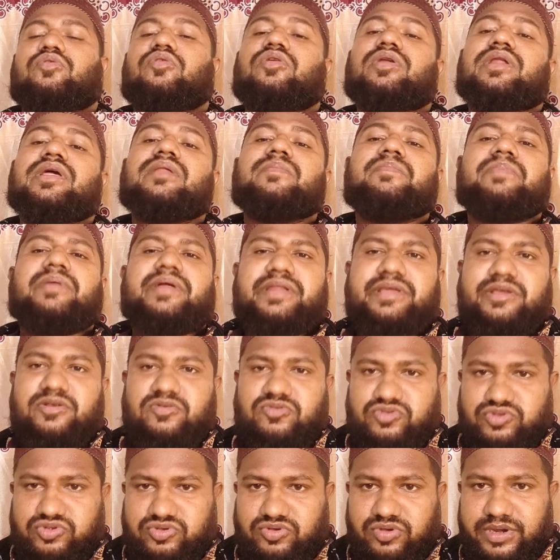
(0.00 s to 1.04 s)
কলের পানি
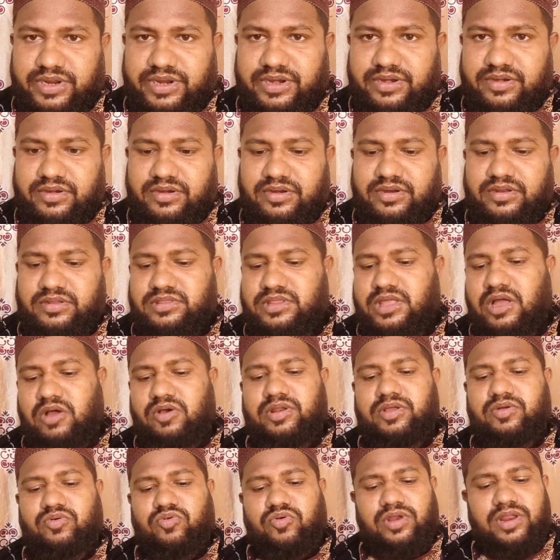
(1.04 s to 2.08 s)
ইউজ করেন
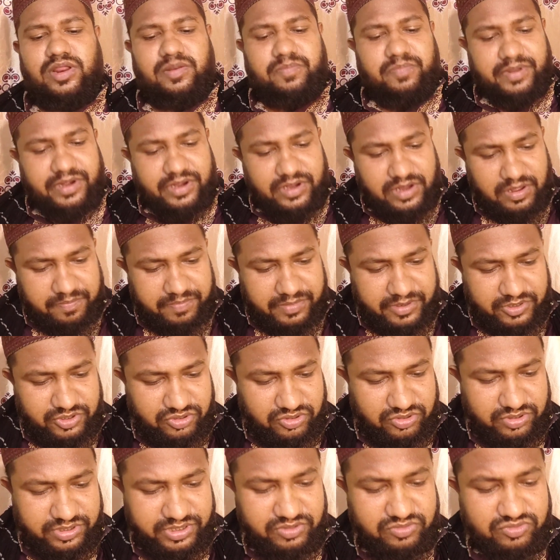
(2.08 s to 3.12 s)
তাহলে কলের পানি আপনি
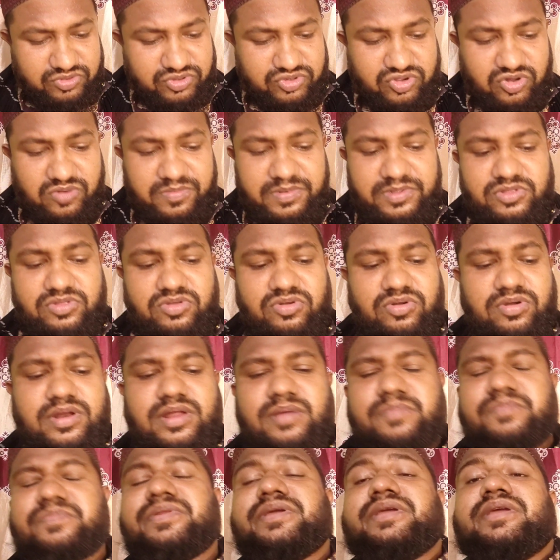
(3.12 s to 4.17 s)
যখন ইউজ করবেন তখন
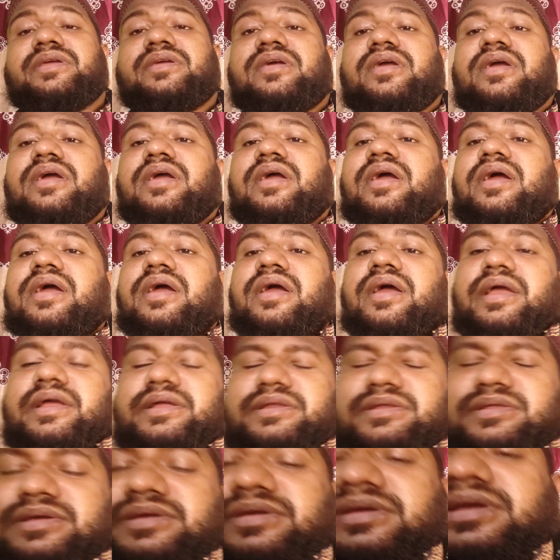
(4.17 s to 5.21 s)
আপনি
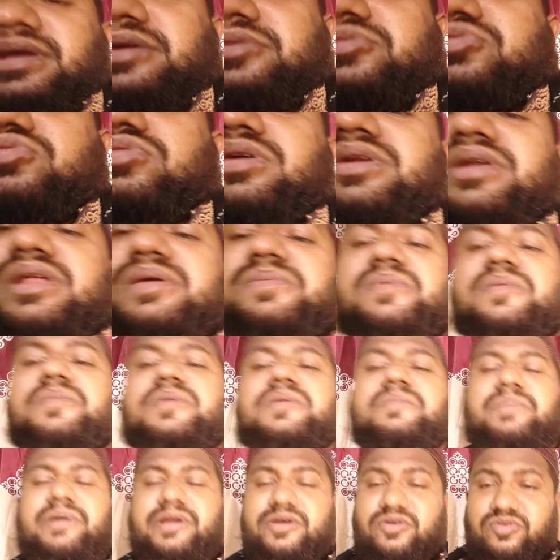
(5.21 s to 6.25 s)
এটি এই দোয়াটাইভাবে
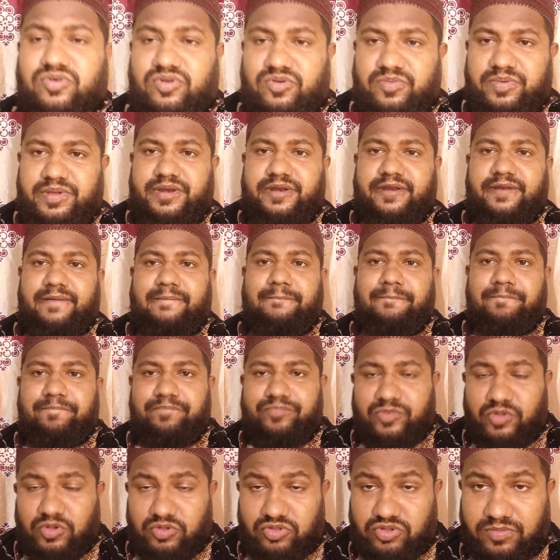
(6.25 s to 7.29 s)
পাঠ করবেন
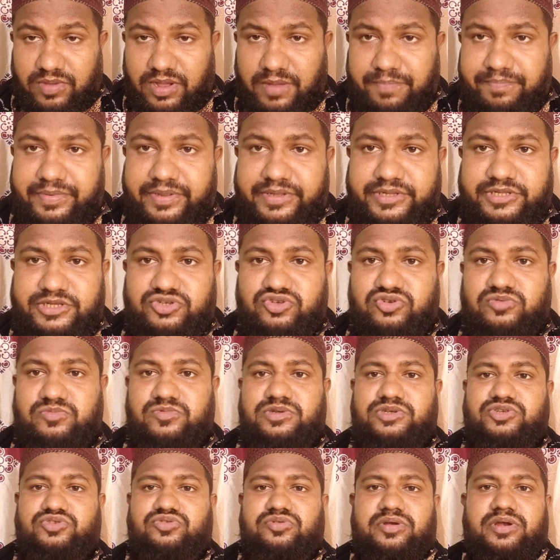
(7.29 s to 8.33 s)
অথবা আপনি যে
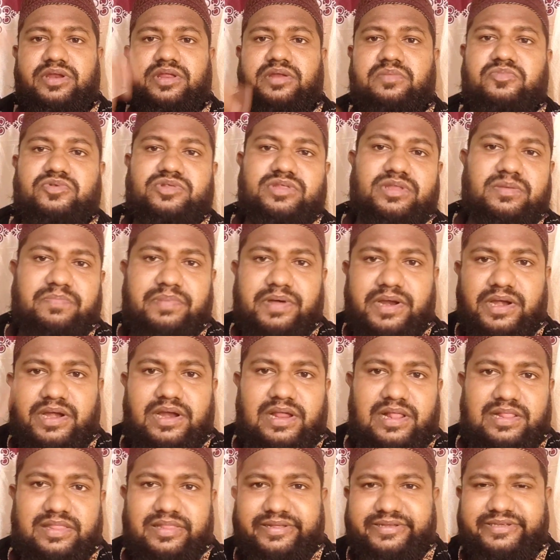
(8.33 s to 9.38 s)
সময় শরীরের মধ্যে পানি
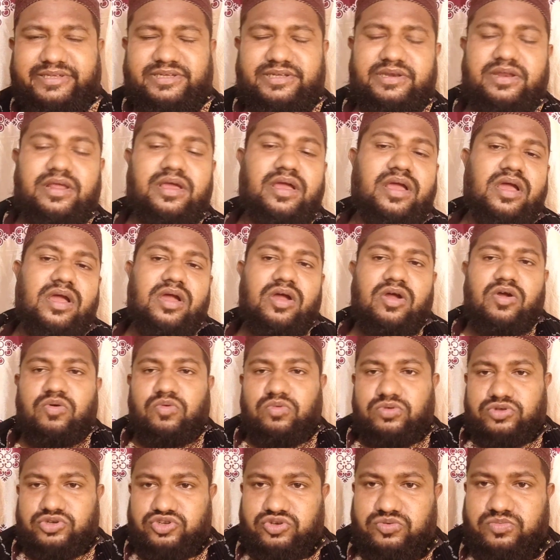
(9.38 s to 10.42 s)
ডালতেছেন
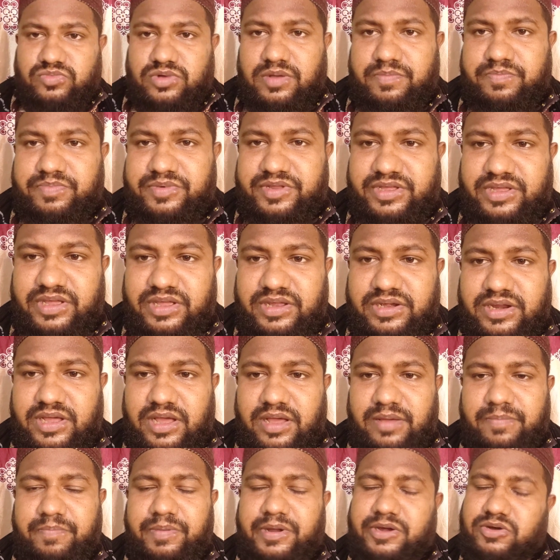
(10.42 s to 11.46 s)
ওই সময় আপনি এটা
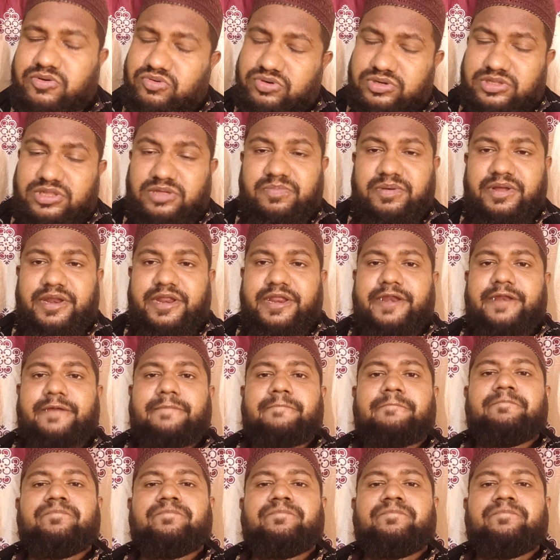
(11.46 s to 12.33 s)
পাঠ করতে পারেন